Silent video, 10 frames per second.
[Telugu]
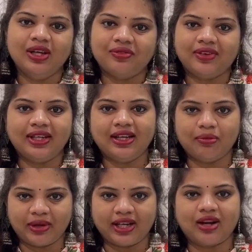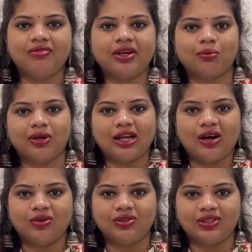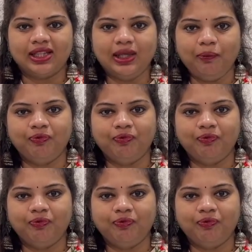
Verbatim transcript: ఫ్రీగా మనకు కంఫర్టబుల్గా ఉంటుంది